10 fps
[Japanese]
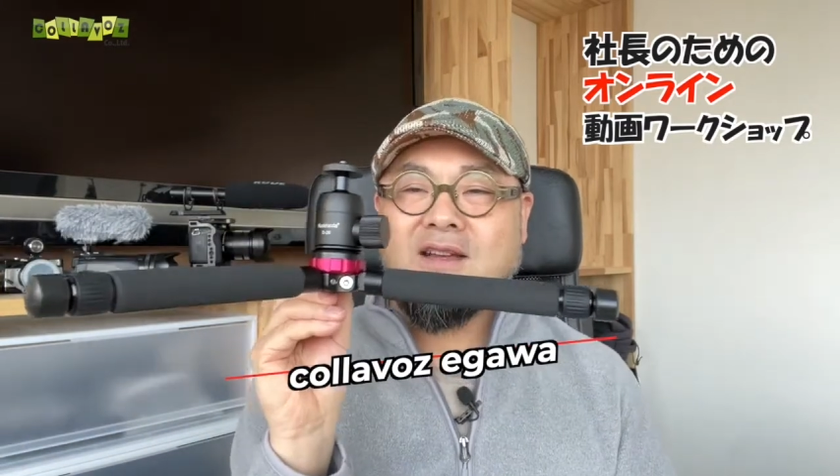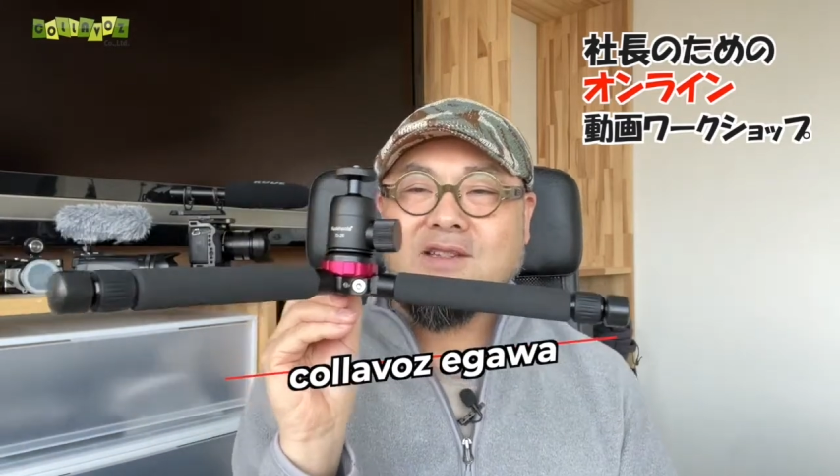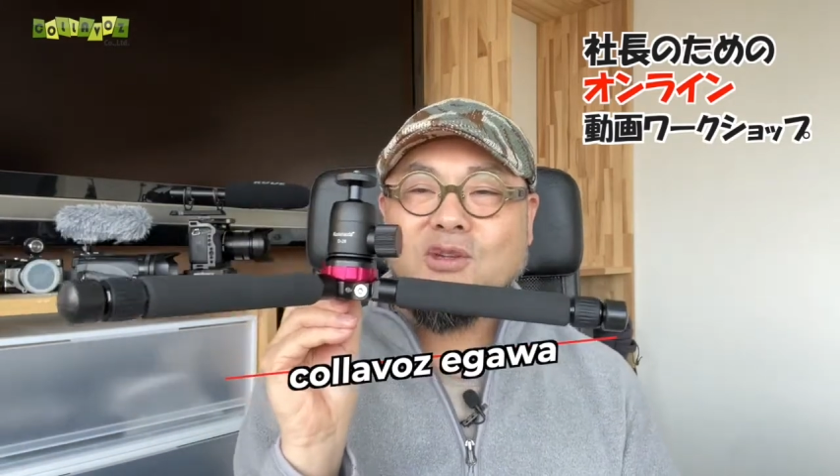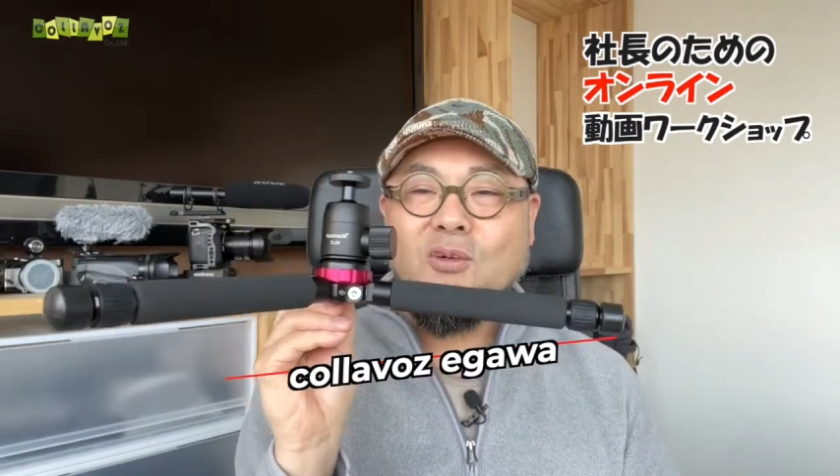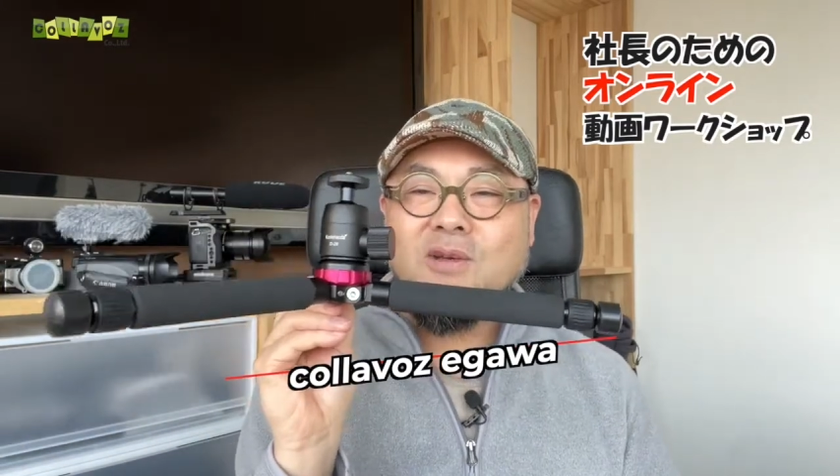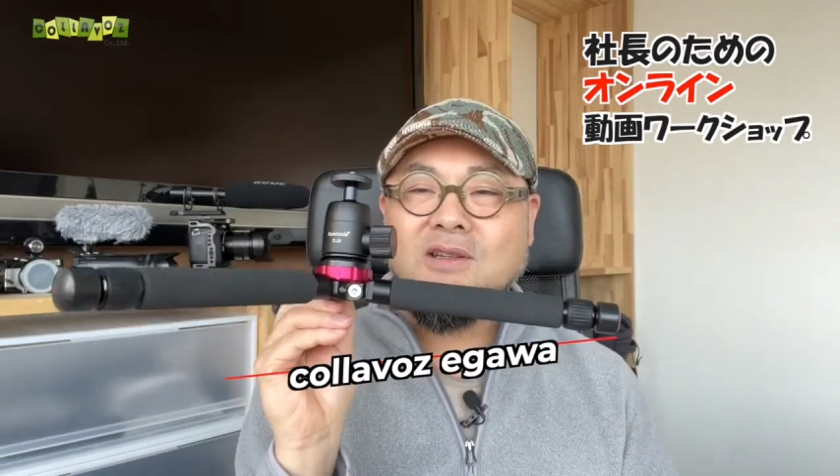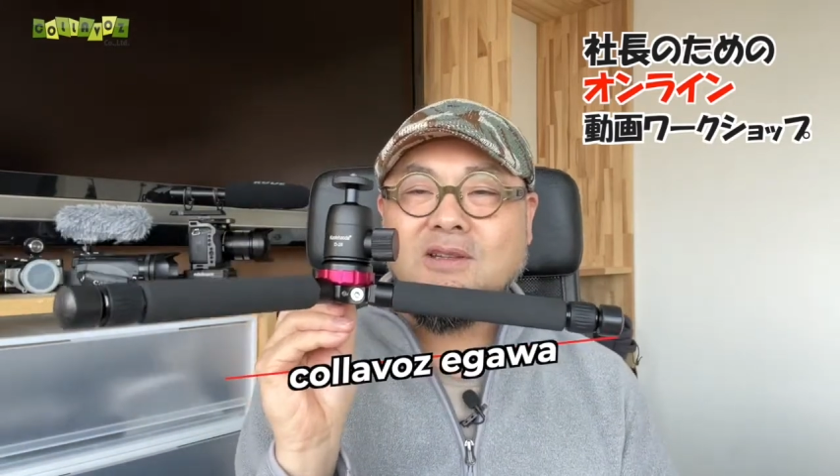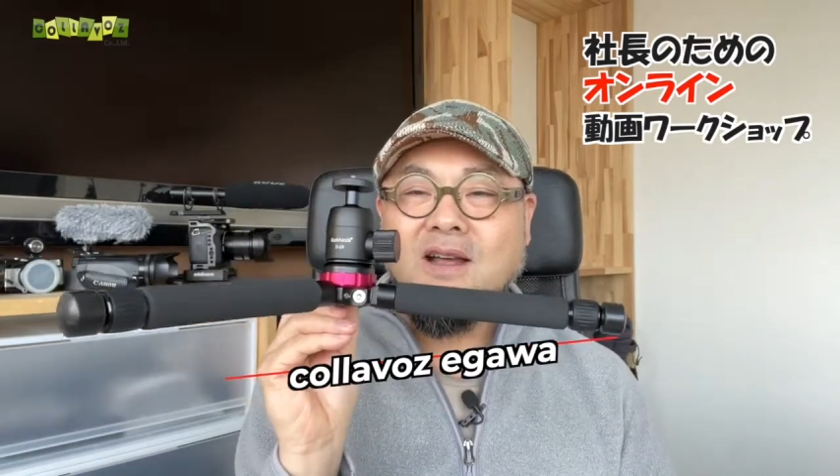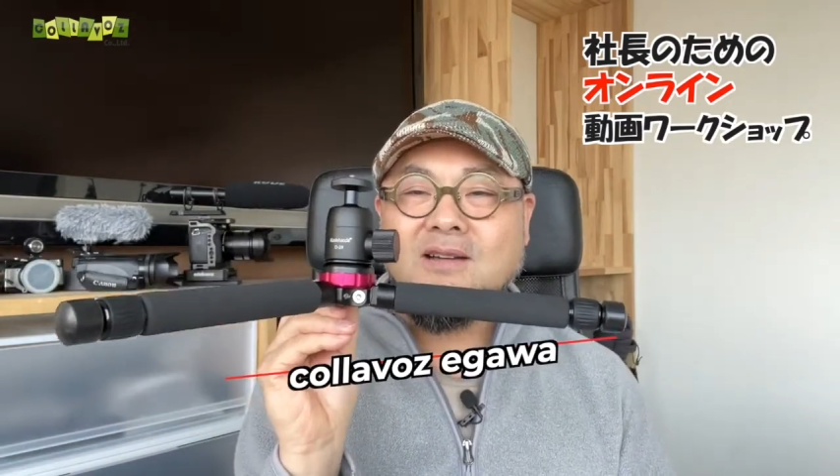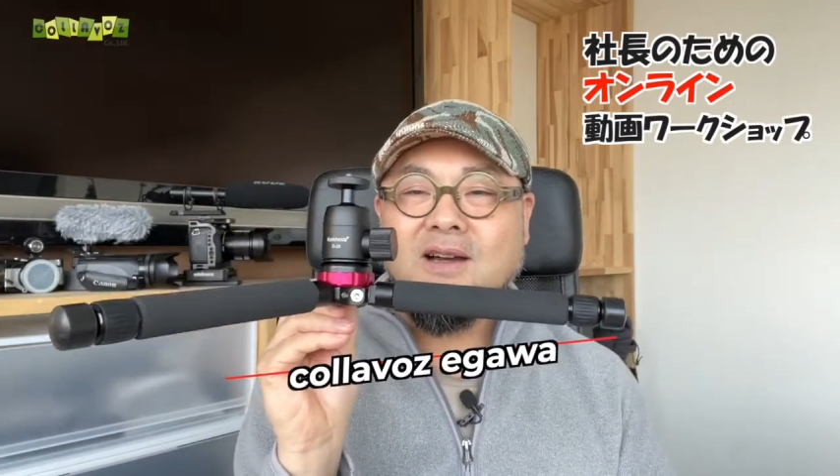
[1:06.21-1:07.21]
か商
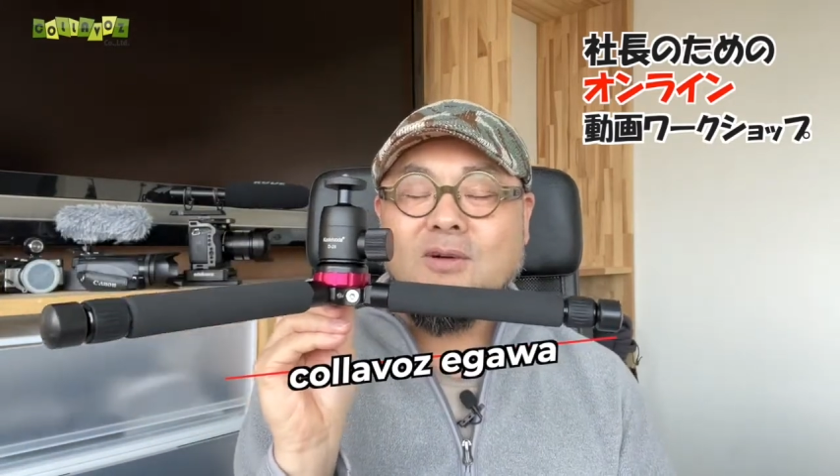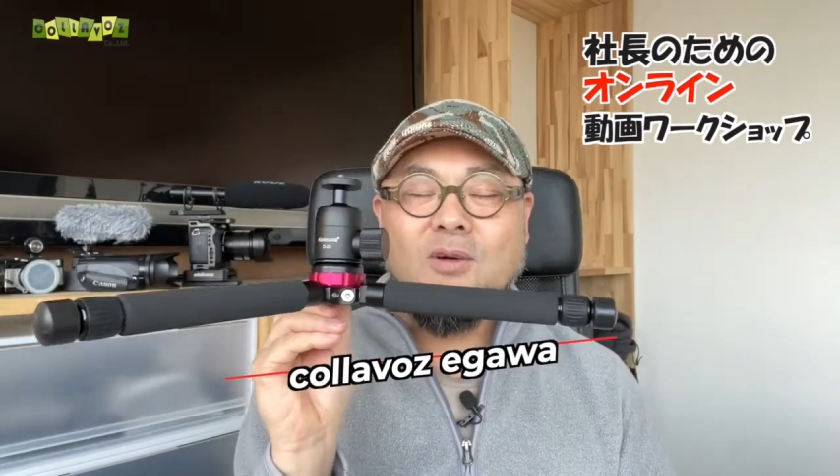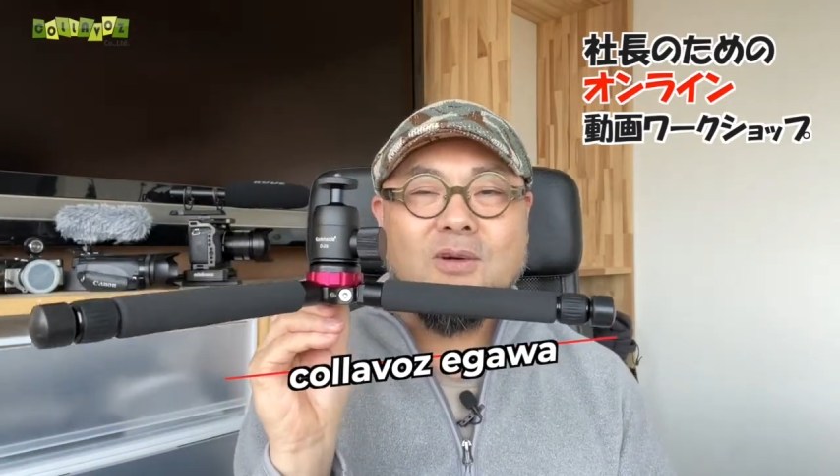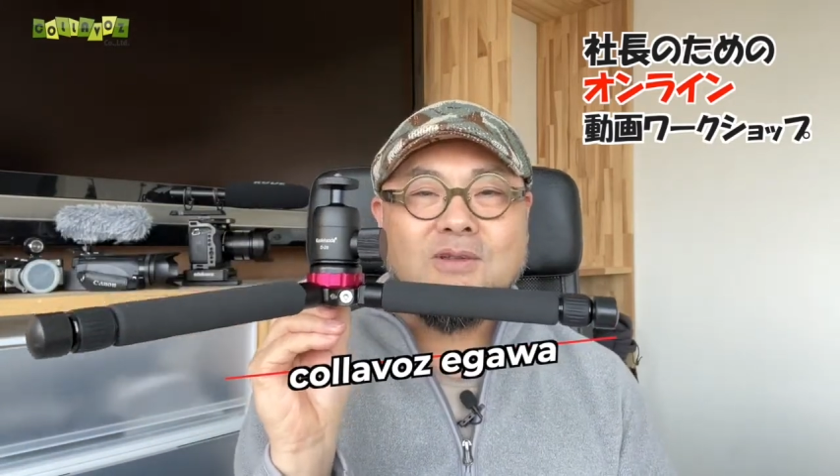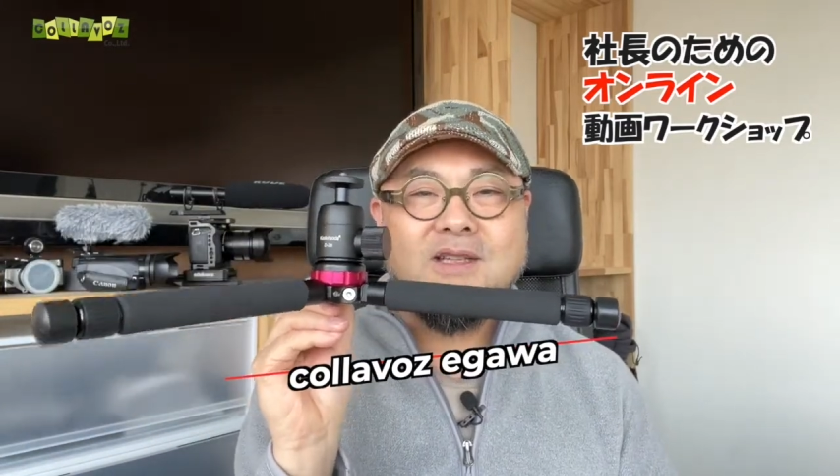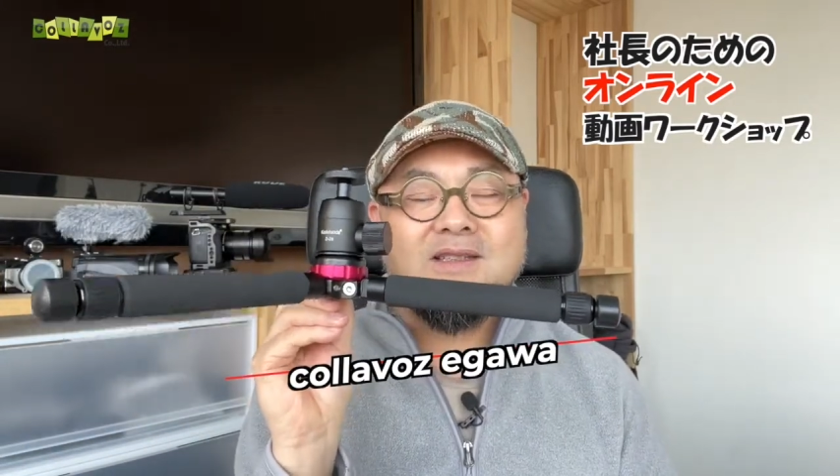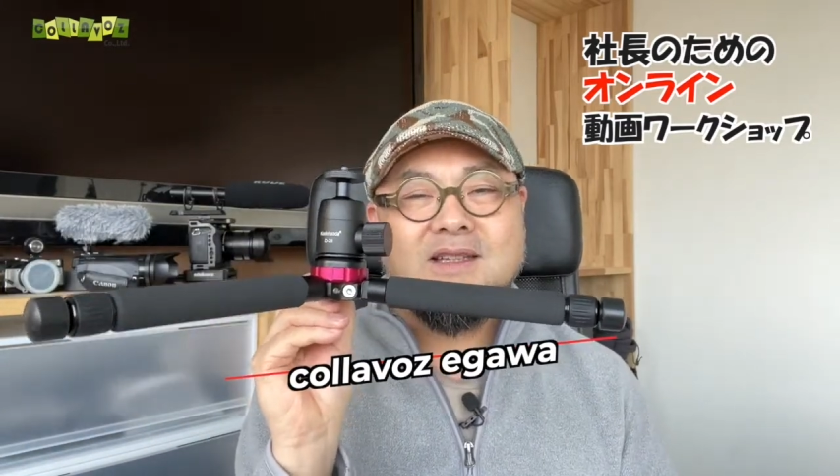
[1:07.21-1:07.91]
品なんかを撮